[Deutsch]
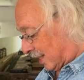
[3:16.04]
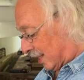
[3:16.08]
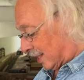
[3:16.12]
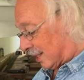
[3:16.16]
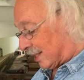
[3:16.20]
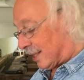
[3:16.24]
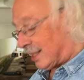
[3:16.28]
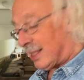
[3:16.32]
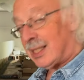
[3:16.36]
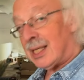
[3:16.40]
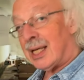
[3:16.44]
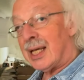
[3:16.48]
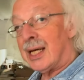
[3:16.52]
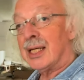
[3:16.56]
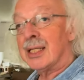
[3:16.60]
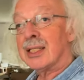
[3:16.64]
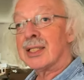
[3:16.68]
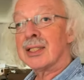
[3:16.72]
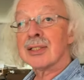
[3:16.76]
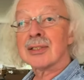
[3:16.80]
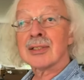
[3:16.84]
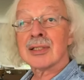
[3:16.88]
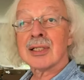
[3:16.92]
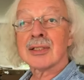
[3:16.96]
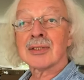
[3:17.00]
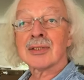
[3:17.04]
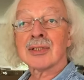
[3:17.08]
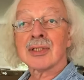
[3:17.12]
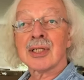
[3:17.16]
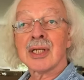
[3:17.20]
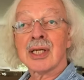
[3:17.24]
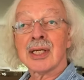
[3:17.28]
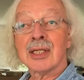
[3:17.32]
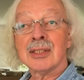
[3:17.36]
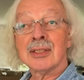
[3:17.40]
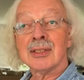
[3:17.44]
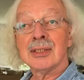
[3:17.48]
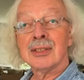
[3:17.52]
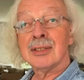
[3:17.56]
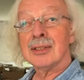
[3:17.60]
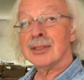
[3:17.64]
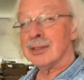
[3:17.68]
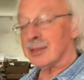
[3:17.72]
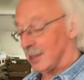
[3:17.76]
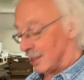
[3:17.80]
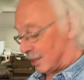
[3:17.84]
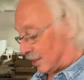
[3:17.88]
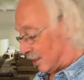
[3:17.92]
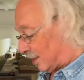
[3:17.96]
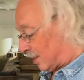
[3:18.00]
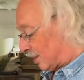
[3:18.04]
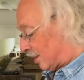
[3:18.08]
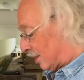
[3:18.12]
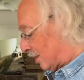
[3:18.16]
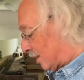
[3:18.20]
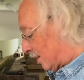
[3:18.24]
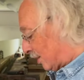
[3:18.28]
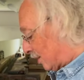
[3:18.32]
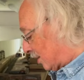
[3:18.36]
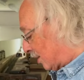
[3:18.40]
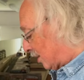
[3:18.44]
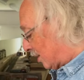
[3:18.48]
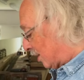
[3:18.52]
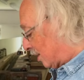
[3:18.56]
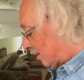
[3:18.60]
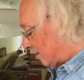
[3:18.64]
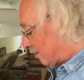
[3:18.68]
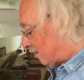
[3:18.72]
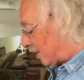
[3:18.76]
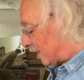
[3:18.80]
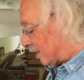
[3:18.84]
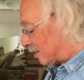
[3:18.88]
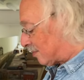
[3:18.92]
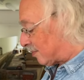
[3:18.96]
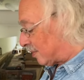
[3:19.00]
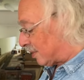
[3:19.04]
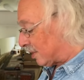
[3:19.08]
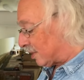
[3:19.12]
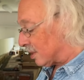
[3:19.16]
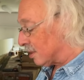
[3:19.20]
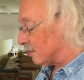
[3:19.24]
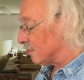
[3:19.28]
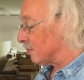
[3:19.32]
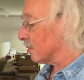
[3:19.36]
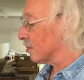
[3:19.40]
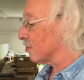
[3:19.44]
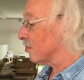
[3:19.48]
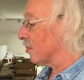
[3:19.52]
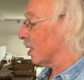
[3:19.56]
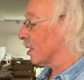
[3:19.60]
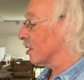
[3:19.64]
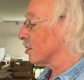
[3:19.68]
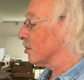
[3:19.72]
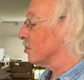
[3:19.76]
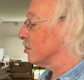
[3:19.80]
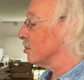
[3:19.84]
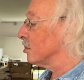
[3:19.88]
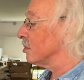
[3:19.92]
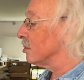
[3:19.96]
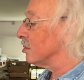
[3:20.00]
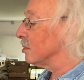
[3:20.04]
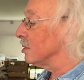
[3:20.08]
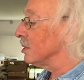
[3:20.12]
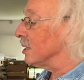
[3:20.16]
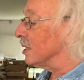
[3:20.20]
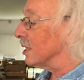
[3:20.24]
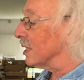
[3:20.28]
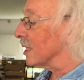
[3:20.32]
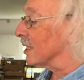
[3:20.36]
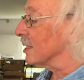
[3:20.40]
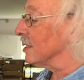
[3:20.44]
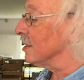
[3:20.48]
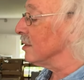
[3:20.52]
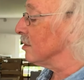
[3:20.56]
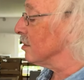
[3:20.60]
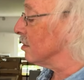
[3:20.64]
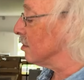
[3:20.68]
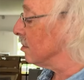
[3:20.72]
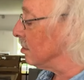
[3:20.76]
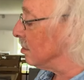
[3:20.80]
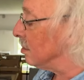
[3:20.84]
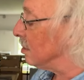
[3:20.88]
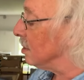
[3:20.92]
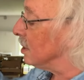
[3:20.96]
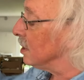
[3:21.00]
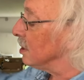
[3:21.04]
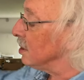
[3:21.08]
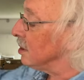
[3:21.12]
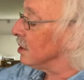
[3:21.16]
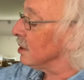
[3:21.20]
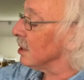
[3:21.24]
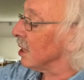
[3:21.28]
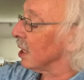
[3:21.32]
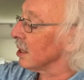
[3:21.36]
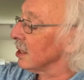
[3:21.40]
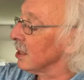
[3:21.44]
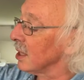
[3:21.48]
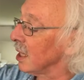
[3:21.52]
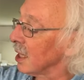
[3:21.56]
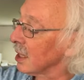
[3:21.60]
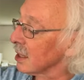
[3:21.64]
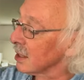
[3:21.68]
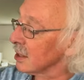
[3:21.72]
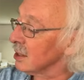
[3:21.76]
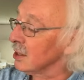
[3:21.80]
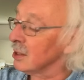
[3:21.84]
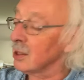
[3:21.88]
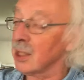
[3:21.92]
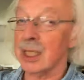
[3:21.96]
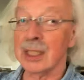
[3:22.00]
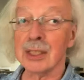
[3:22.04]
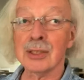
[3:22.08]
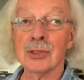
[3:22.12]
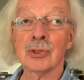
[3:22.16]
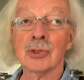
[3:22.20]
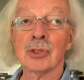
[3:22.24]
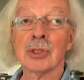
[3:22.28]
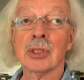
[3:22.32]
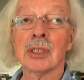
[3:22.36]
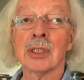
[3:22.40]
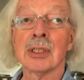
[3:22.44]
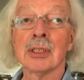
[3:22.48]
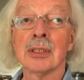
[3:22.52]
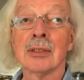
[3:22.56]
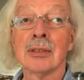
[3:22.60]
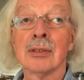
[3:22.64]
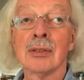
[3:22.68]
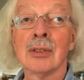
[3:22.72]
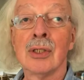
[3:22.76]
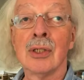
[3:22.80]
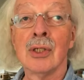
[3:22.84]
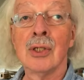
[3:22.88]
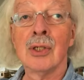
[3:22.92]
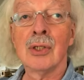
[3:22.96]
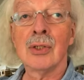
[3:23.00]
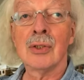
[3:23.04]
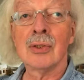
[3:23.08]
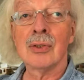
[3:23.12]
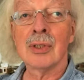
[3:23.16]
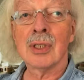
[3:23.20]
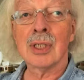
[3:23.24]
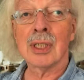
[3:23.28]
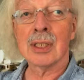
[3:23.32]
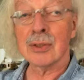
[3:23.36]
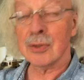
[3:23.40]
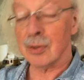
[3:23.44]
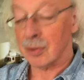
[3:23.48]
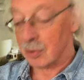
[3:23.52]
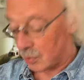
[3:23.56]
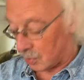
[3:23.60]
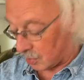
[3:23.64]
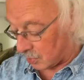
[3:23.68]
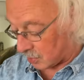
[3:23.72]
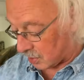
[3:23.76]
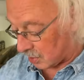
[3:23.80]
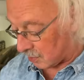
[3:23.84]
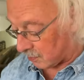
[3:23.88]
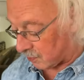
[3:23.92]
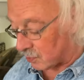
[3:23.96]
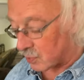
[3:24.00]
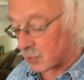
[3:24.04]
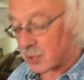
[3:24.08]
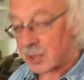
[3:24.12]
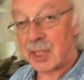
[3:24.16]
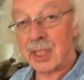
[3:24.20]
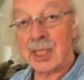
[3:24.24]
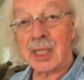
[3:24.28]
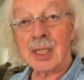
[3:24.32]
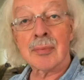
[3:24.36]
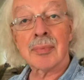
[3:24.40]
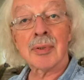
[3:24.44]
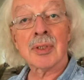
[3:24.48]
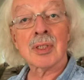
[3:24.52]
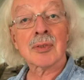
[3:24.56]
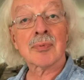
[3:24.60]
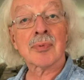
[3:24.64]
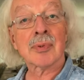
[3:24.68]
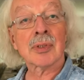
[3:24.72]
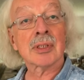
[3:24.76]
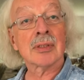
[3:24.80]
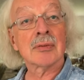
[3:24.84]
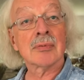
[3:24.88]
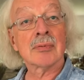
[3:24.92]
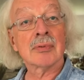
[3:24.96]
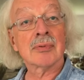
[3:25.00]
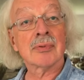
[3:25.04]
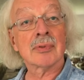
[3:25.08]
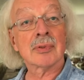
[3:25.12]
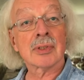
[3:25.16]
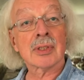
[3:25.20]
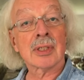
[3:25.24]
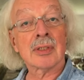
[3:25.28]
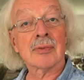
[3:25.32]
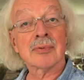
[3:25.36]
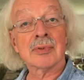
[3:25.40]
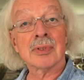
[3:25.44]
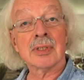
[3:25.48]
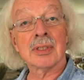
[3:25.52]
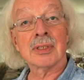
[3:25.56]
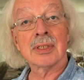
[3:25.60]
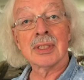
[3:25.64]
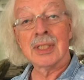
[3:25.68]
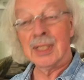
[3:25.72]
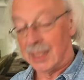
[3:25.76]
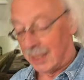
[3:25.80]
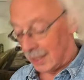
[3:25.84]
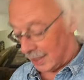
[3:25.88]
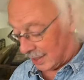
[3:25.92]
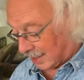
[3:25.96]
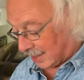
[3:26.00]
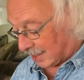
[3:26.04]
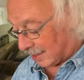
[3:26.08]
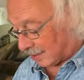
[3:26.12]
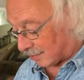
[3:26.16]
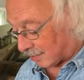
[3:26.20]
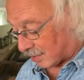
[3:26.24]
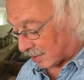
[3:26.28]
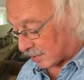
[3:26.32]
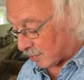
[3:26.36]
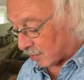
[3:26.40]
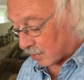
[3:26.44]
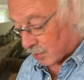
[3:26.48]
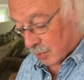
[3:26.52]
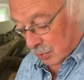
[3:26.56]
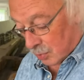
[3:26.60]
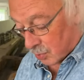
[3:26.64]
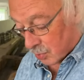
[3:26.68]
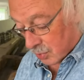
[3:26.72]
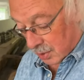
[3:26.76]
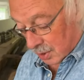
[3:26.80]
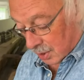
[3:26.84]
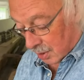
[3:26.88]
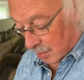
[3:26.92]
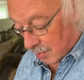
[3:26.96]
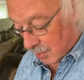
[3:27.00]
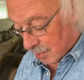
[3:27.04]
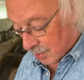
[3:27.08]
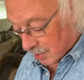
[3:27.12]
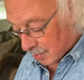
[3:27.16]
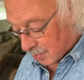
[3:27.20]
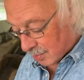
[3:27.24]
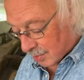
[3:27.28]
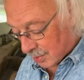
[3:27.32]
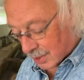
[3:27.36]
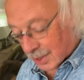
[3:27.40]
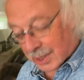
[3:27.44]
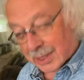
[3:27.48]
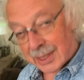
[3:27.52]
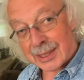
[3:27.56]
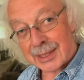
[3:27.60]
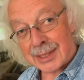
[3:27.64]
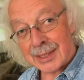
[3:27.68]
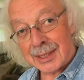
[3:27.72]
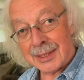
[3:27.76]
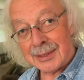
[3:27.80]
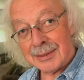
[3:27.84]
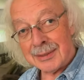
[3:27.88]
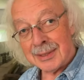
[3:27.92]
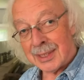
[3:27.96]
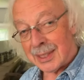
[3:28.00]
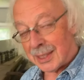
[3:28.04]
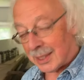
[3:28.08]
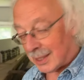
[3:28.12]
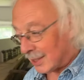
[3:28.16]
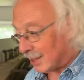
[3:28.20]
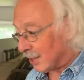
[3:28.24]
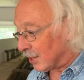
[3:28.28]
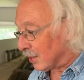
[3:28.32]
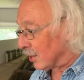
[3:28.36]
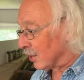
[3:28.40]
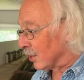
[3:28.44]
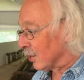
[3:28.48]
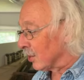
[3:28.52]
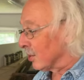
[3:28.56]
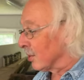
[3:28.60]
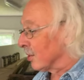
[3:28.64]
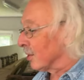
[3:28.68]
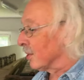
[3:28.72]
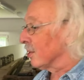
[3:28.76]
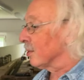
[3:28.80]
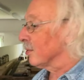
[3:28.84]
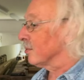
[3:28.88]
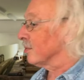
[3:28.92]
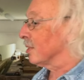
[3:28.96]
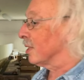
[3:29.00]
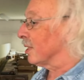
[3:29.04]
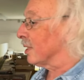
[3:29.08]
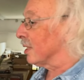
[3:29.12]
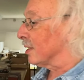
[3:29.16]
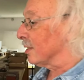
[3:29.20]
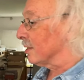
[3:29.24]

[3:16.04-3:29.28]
Die kleine ist also ein Handy. Ja. Weitwinkel mit Makro und die kann ich in die Anlage hineinstellen und kann dort aus der Fußgängerperspektive fotografieren. Okay. Was mit der großen Kamera eben nicht geht. Ja. Ne? Ja, jetzt genau.